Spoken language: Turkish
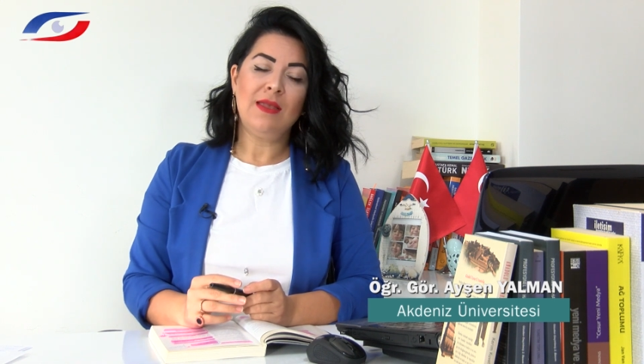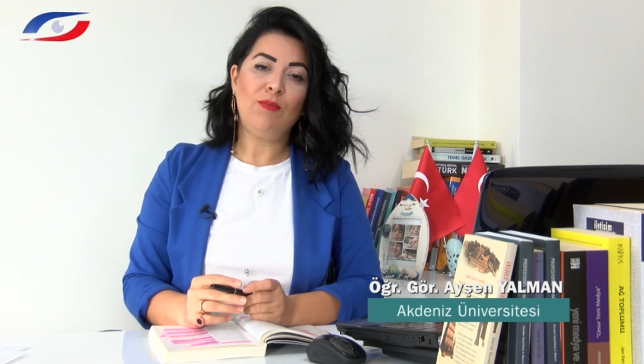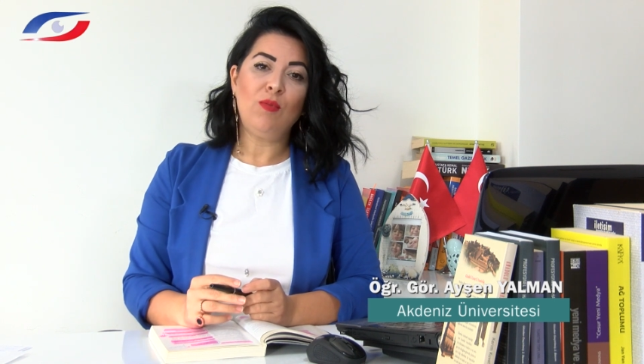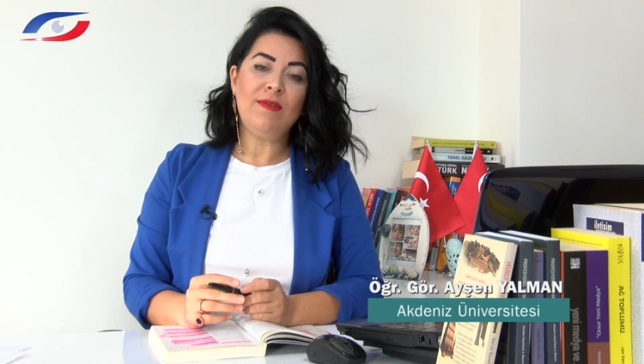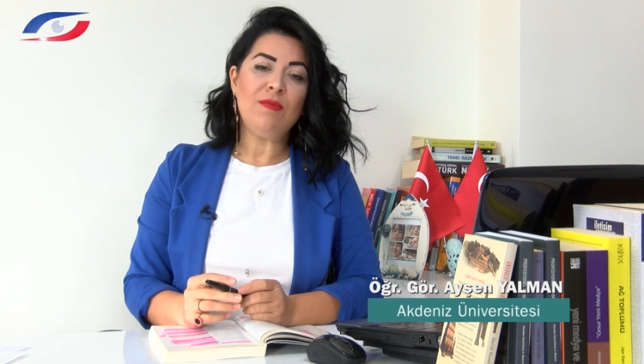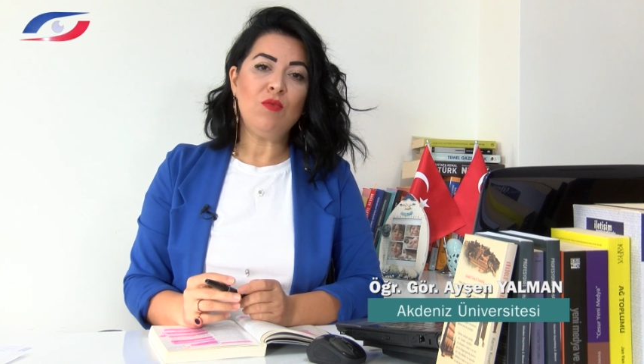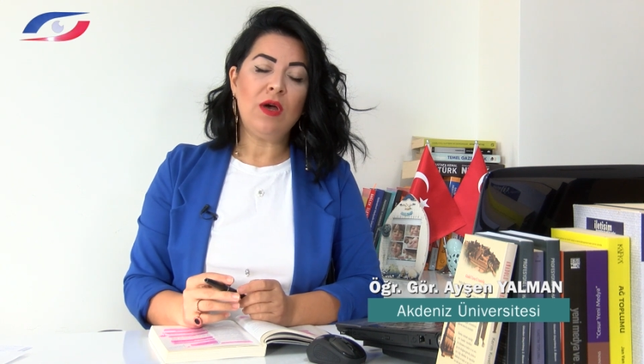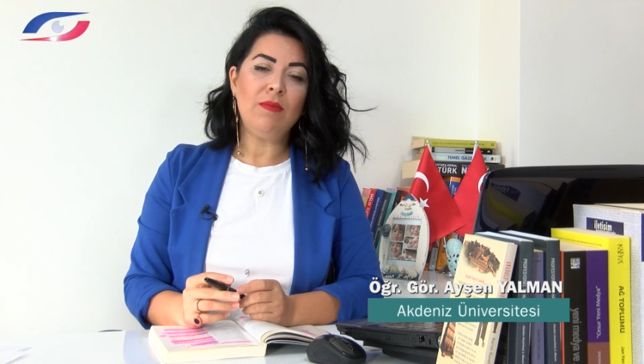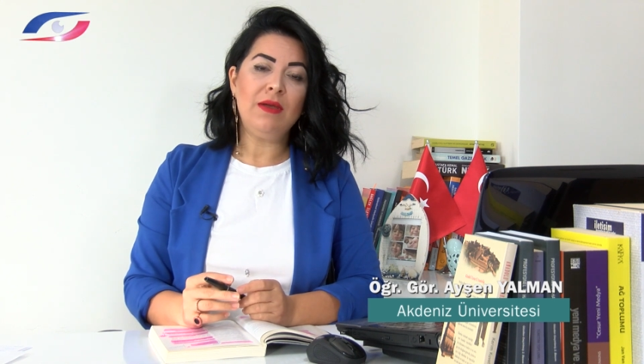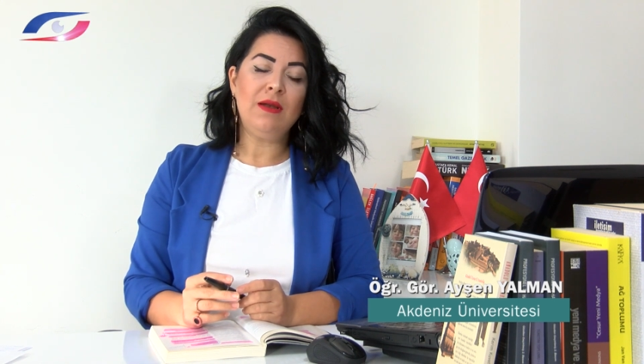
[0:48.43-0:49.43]
Diplomasi
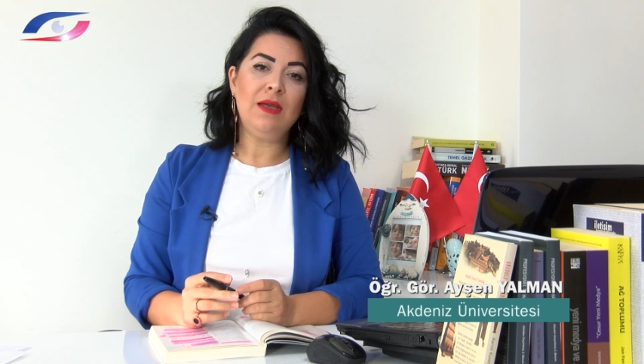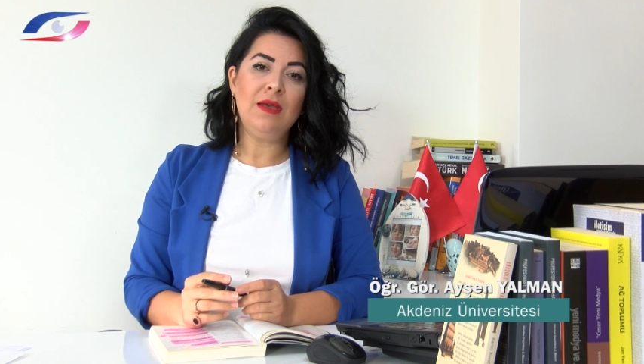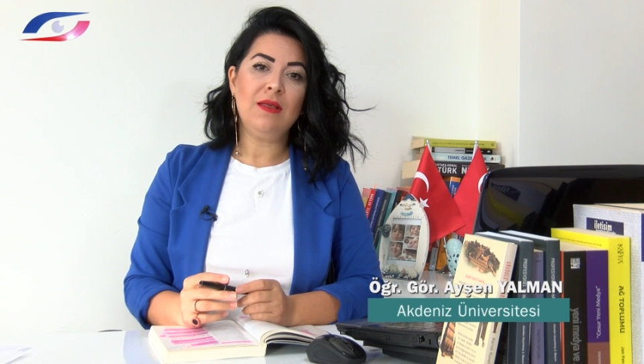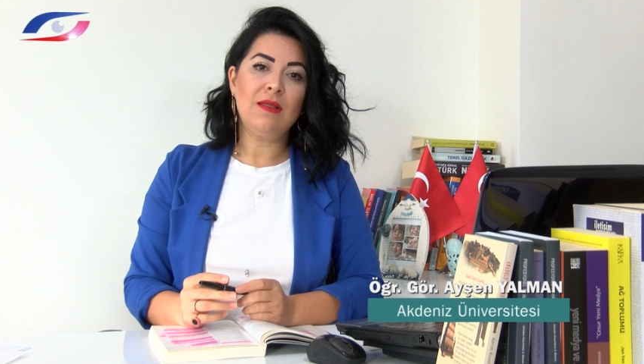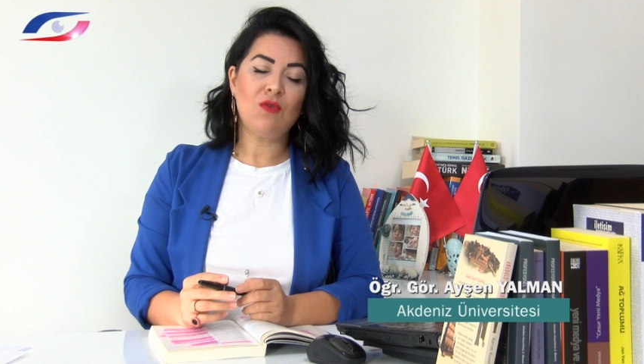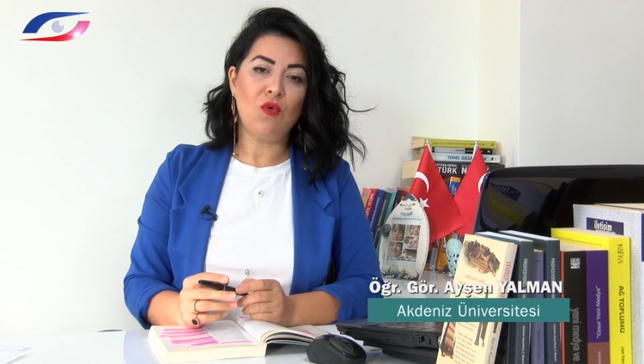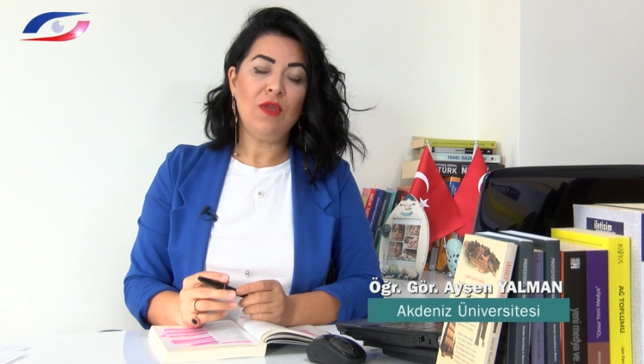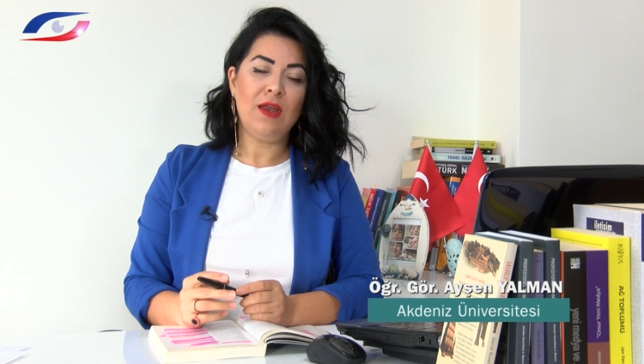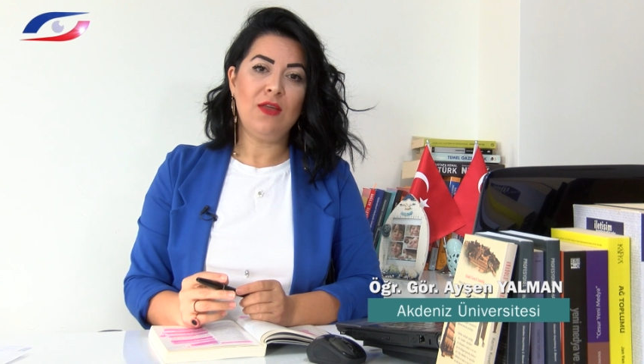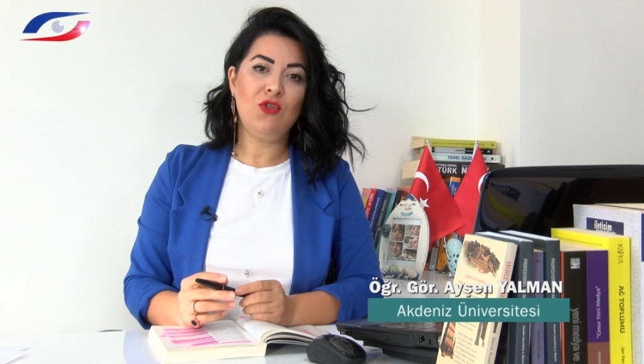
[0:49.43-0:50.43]
muhabirliği
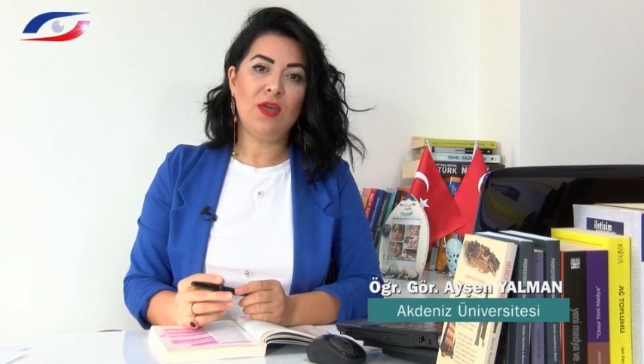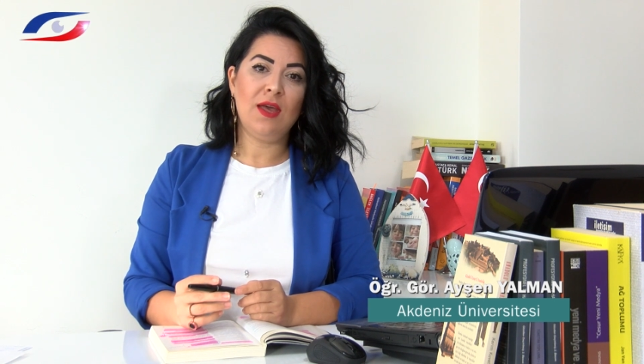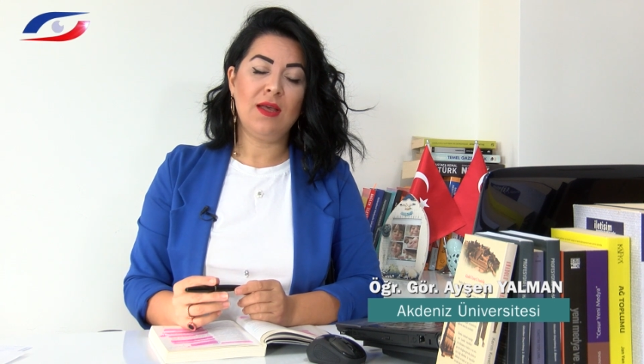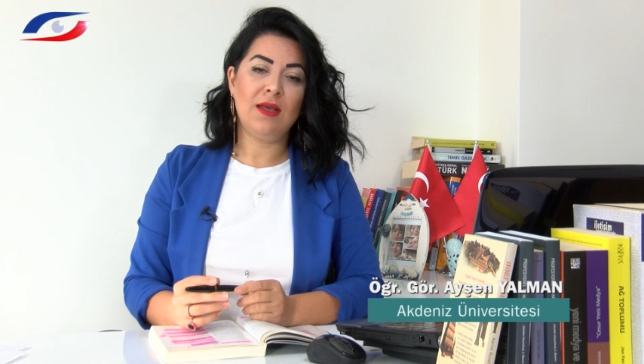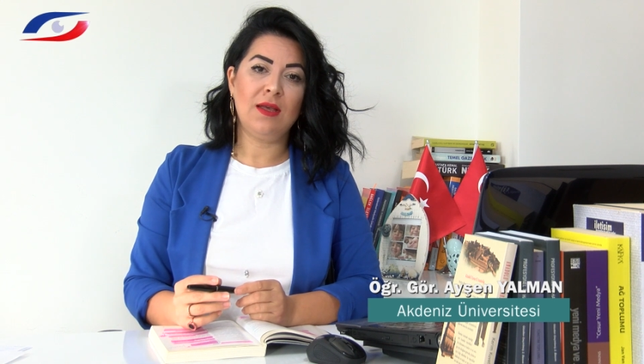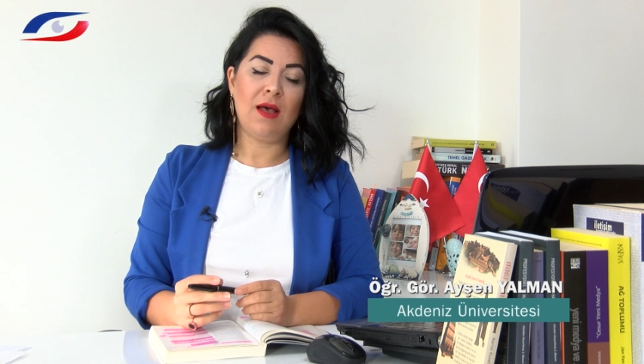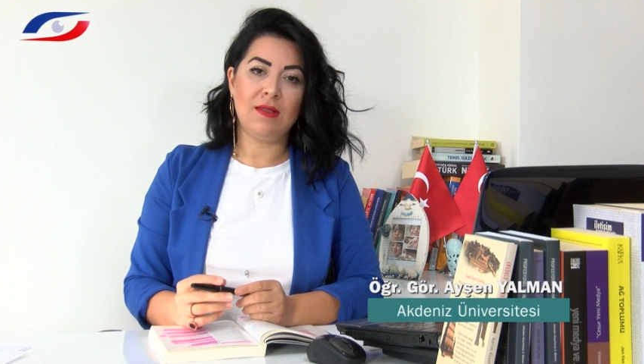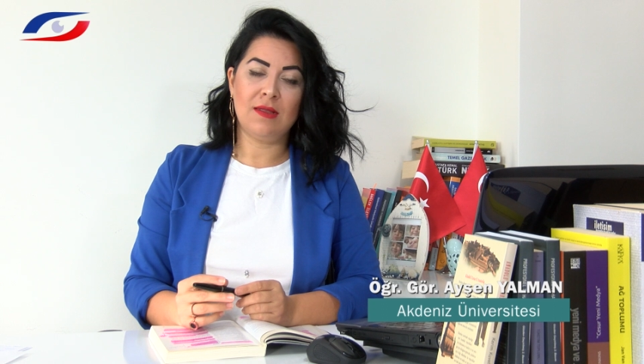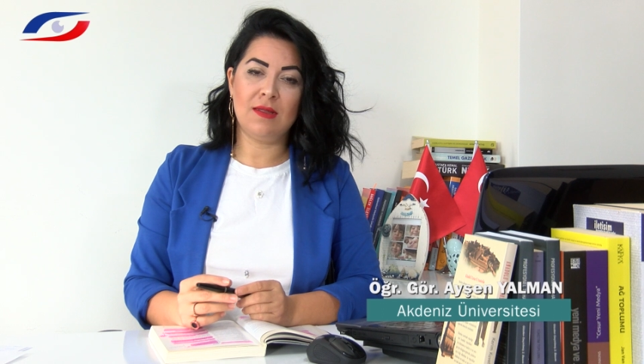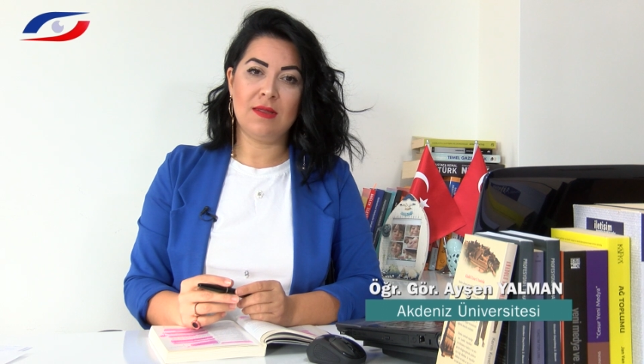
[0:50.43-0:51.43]
son derece e,
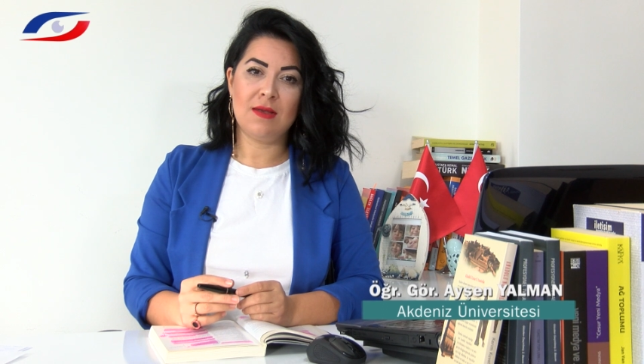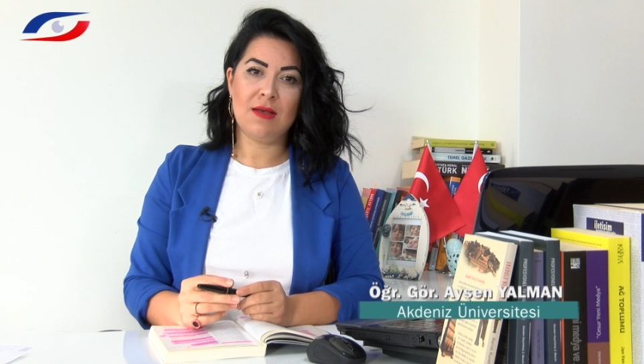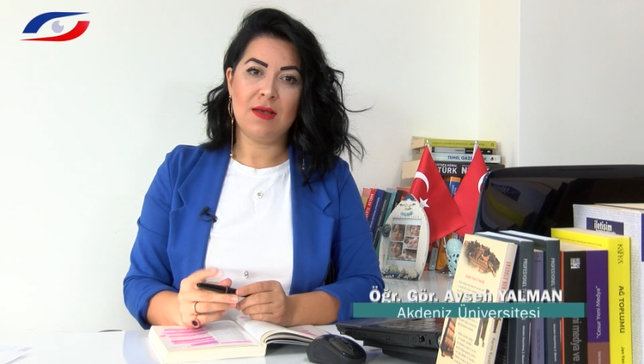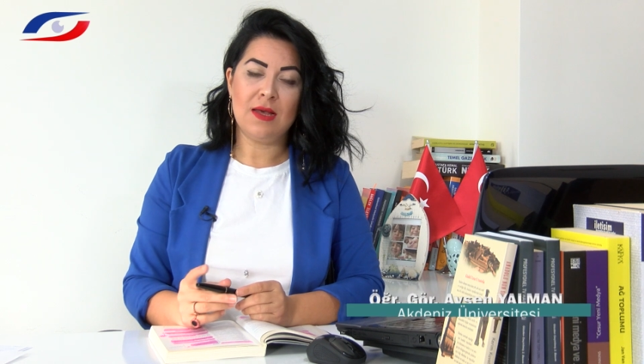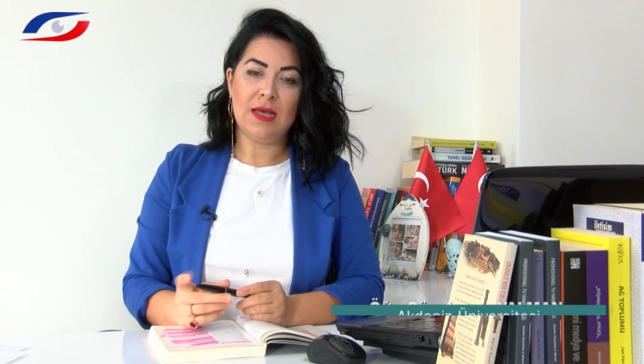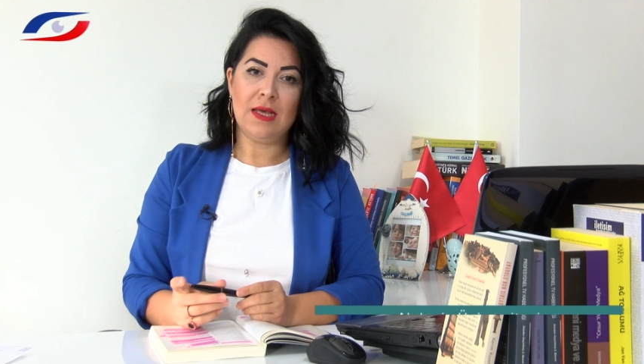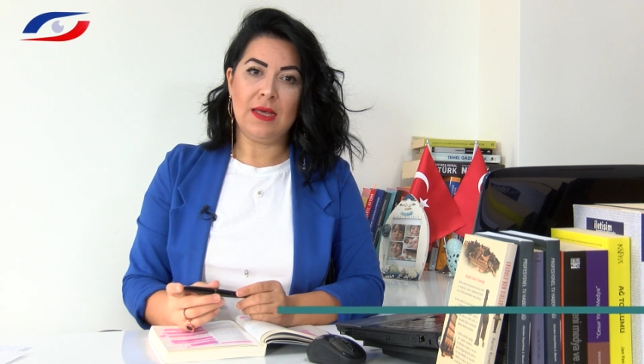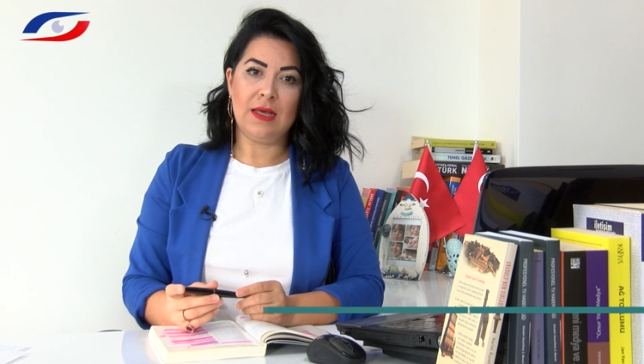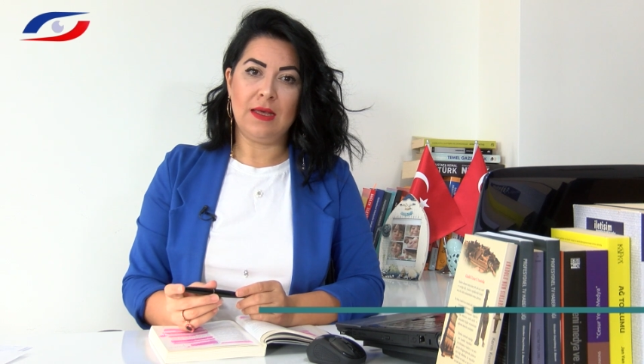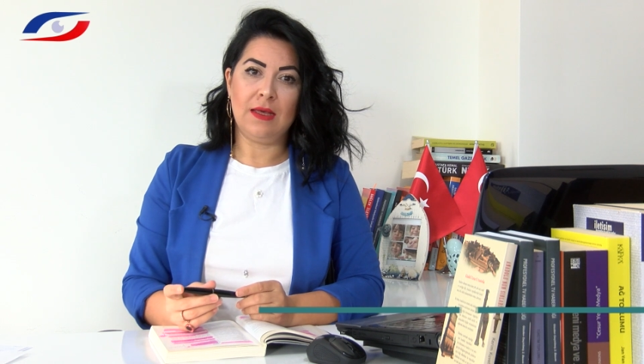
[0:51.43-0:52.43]
aslında
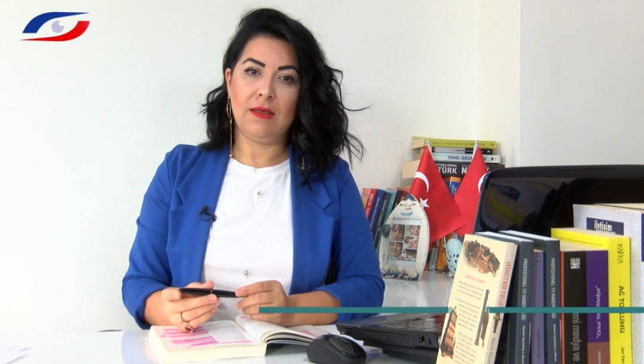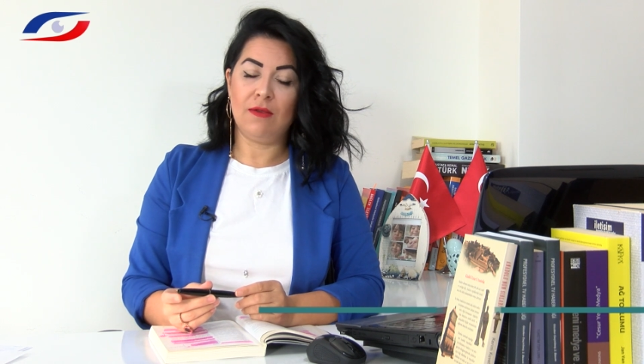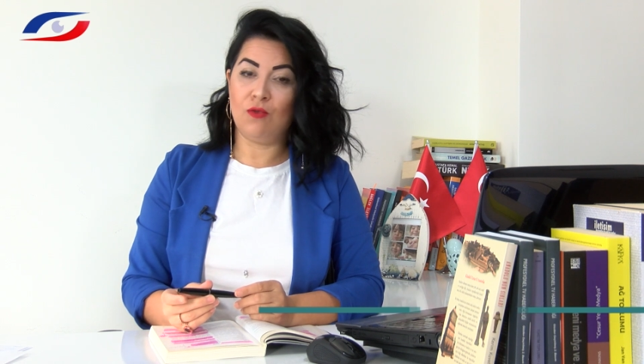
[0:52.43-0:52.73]
e,